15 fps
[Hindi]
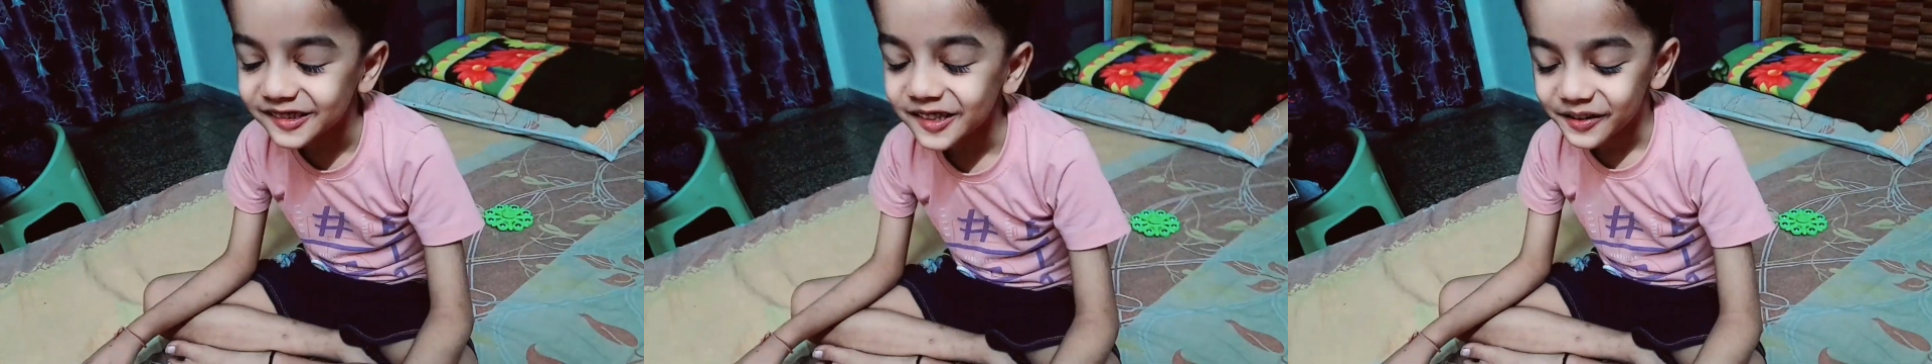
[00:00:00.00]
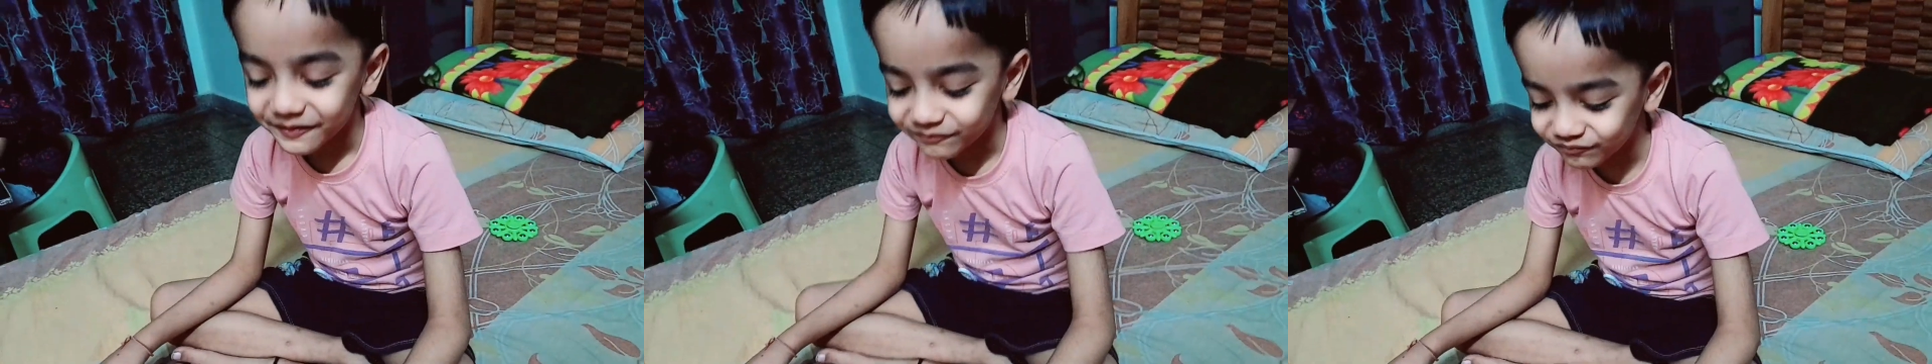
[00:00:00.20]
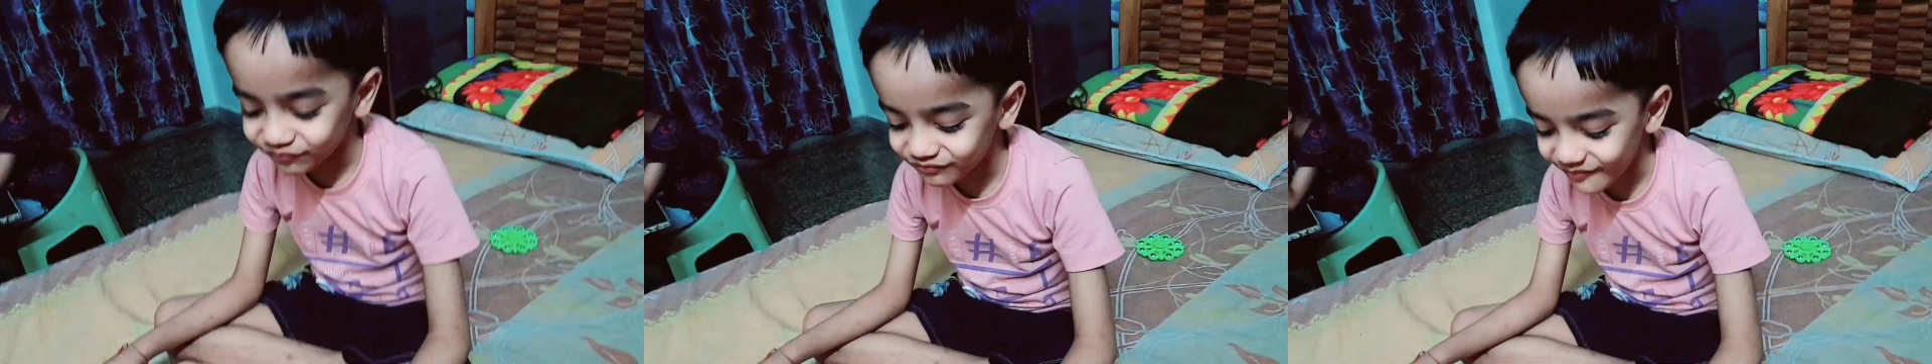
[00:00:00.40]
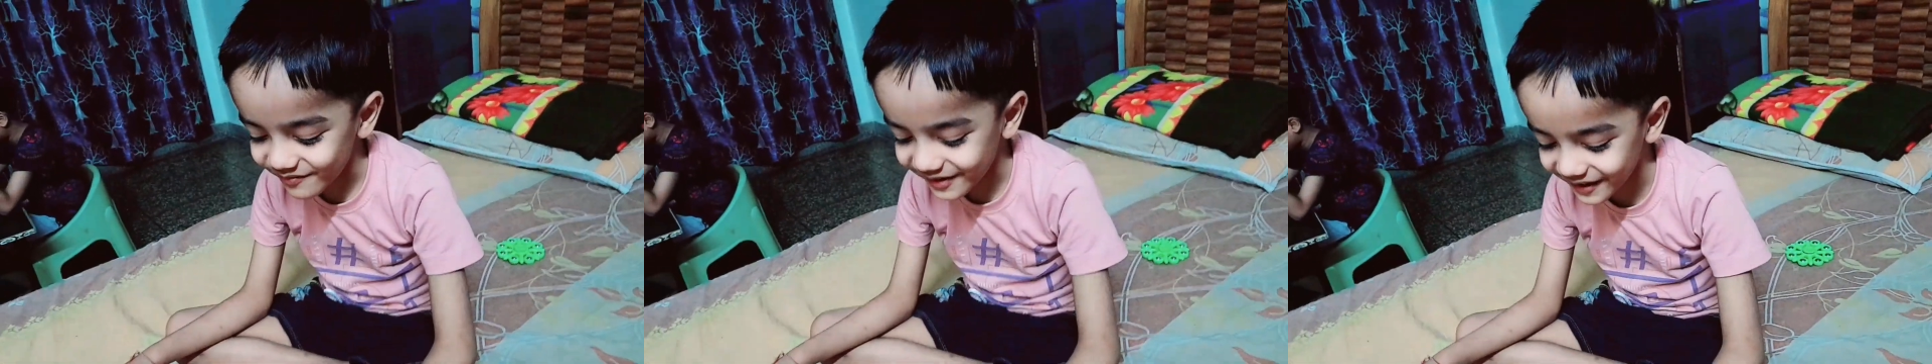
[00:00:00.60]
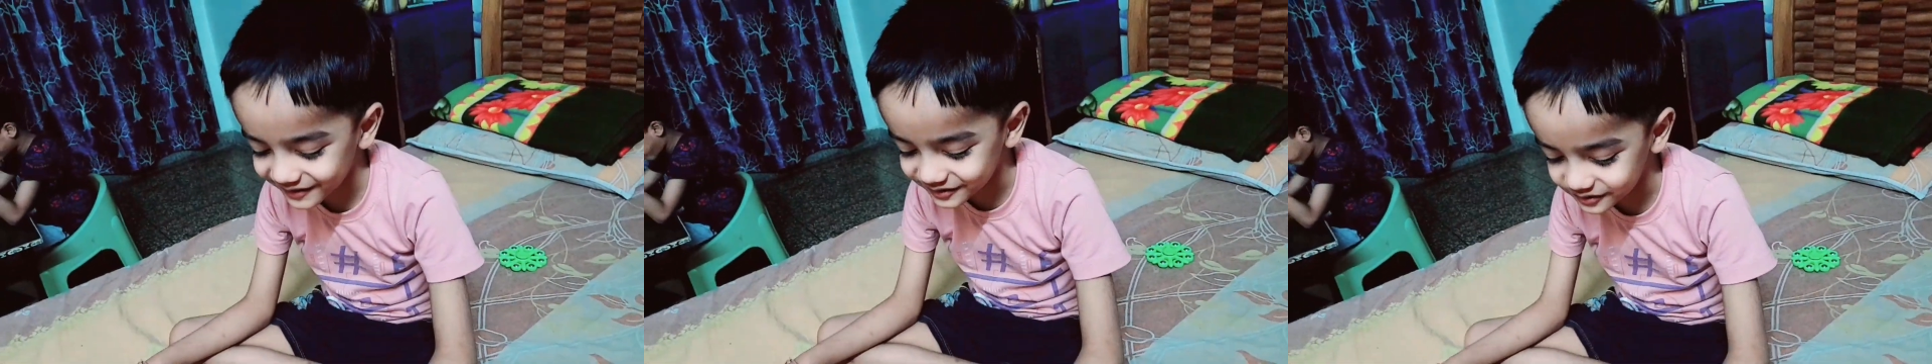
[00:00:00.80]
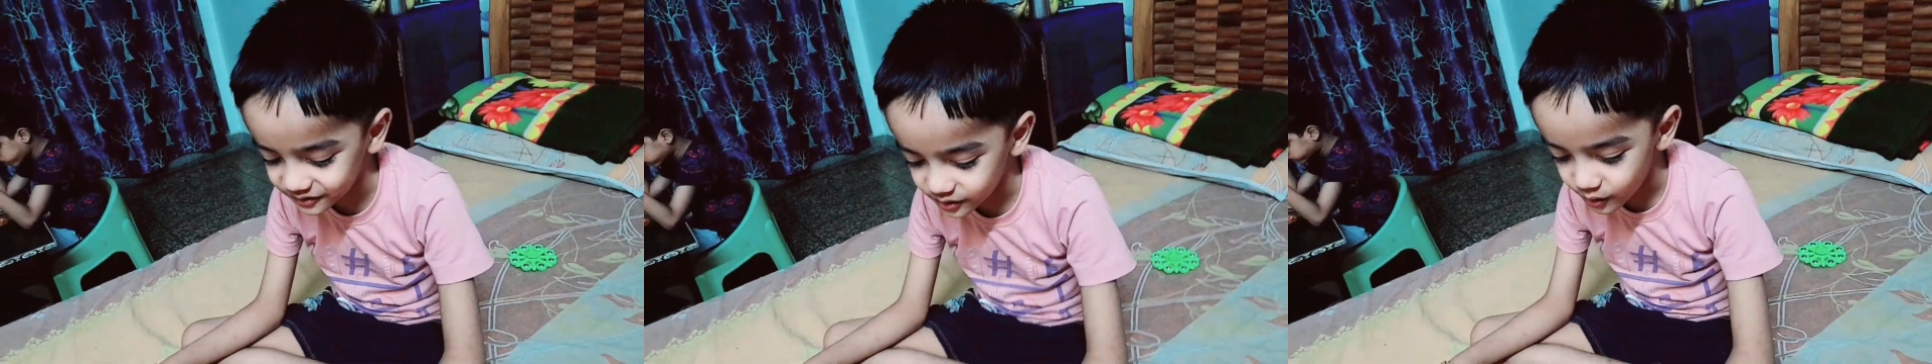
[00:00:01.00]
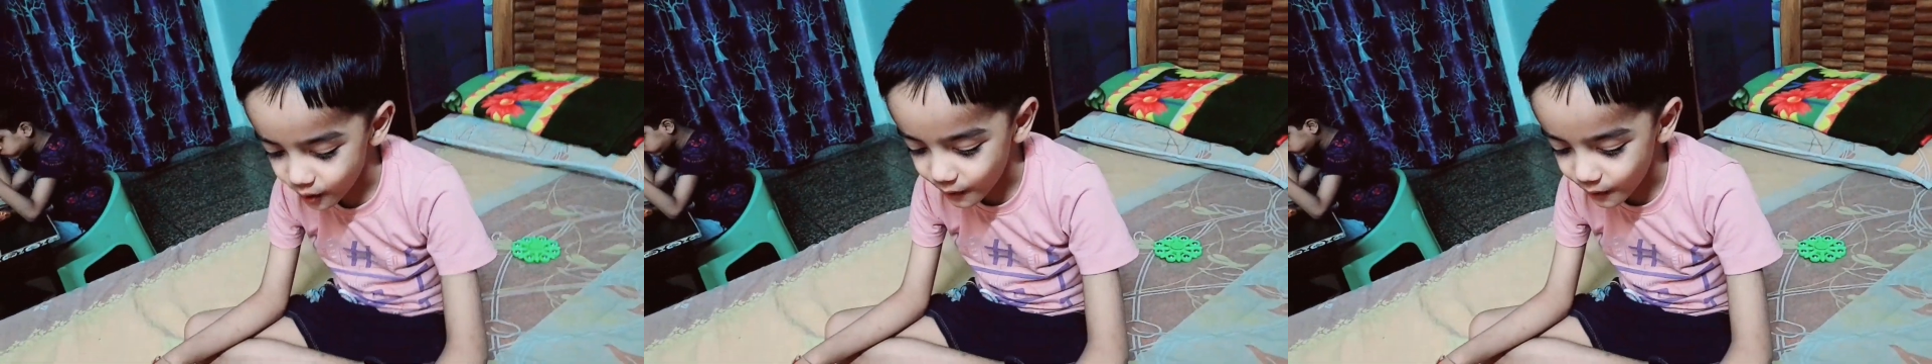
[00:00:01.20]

तो है भी नहीं एक्टिंग मत